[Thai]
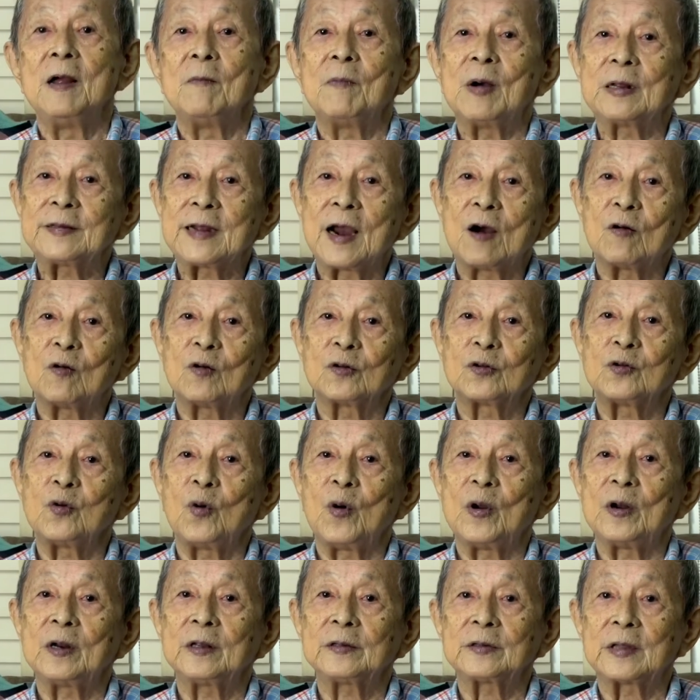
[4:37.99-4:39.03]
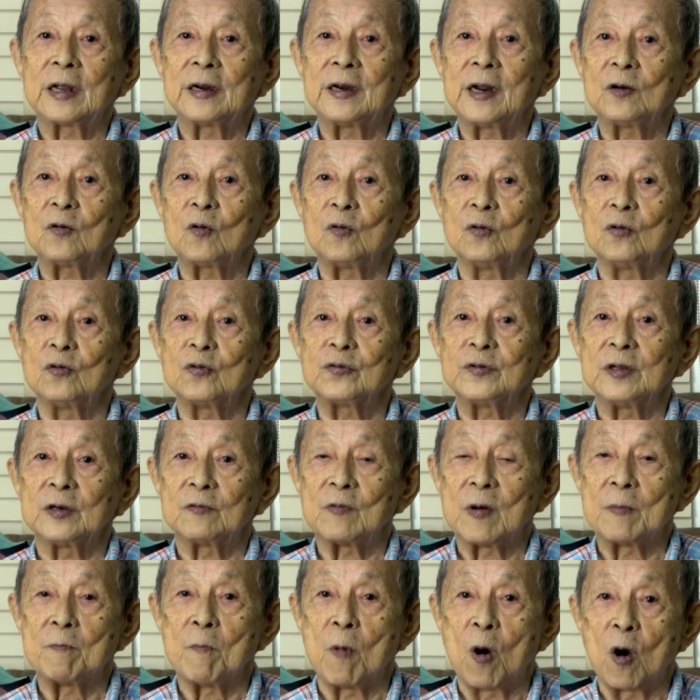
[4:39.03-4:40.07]
พระเจ้าก็ช่วยแล้วตอนนั้นก็รู้สึก
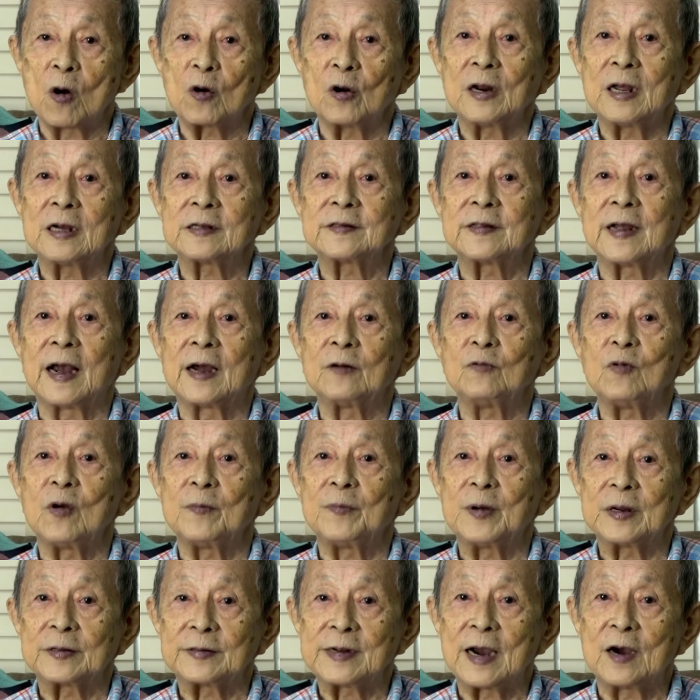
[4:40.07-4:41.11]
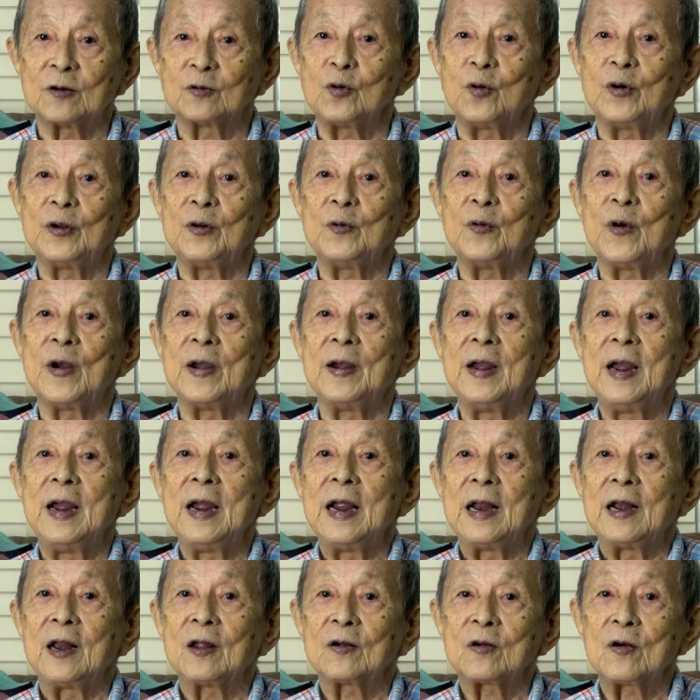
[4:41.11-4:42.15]
ว่าหมอก็รักษาด้วยพระเจ้าช่วยด้วย
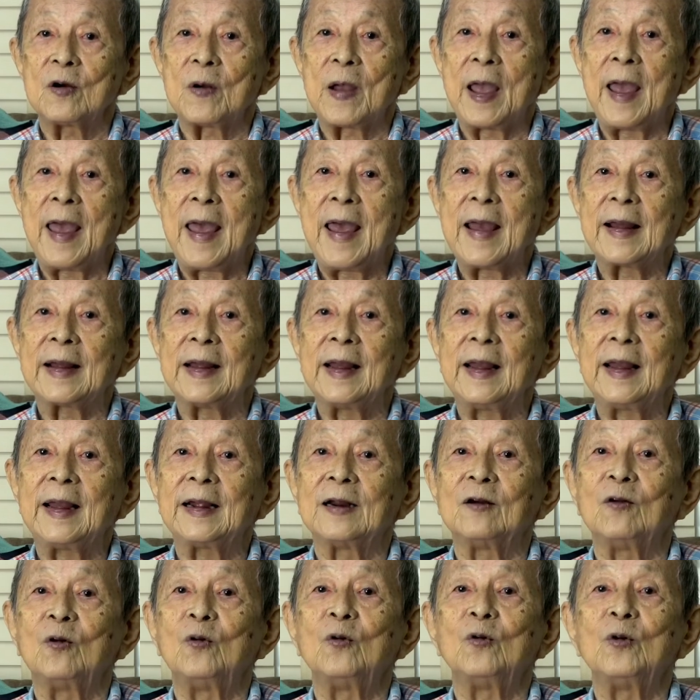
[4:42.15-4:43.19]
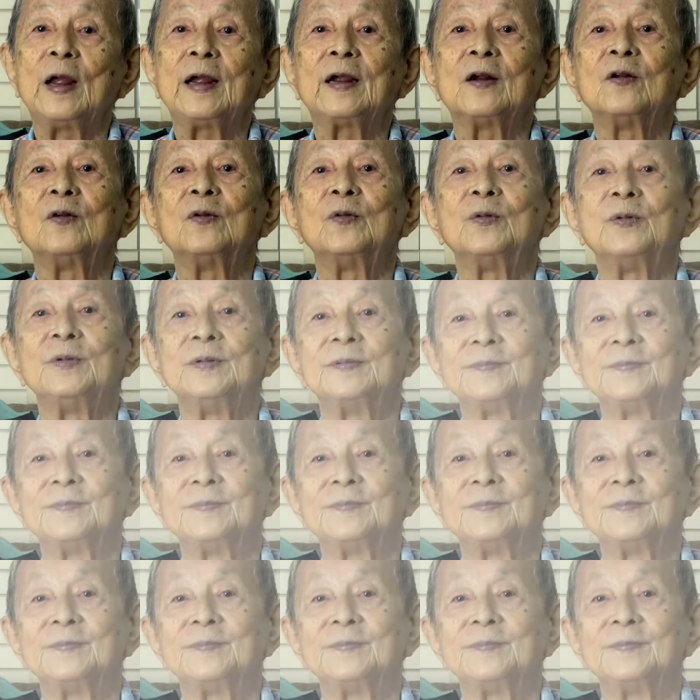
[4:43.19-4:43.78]
แล้วก็แห้งแห้งลงแห้งลง